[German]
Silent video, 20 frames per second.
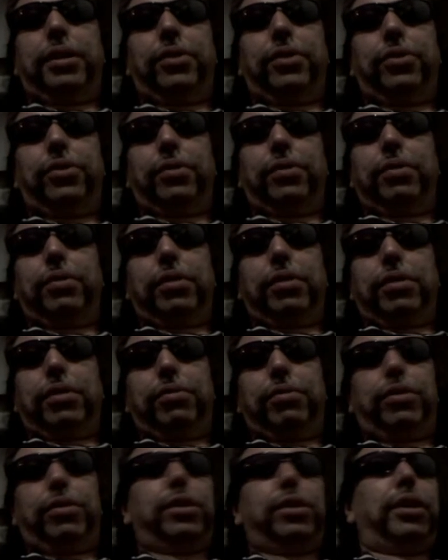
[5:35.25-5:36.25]
Also
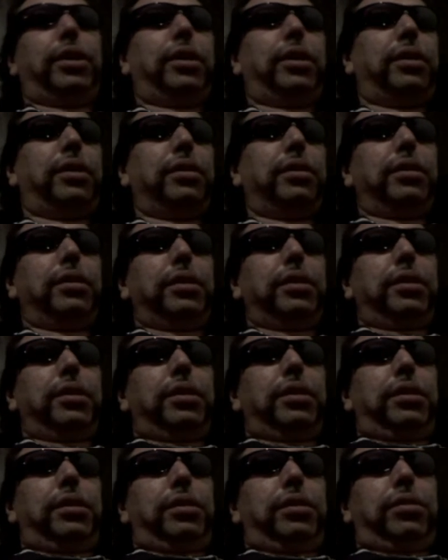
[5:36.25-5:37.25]
von daher
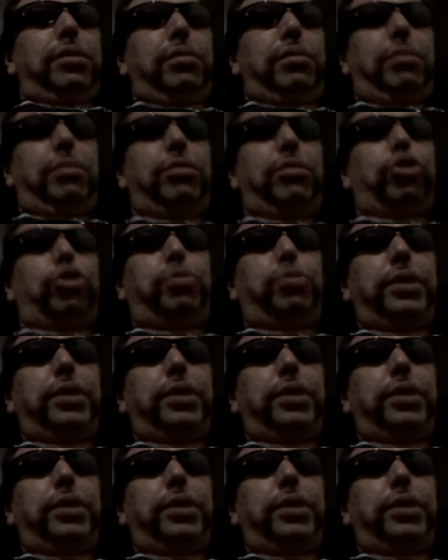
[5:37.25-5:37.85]
äh,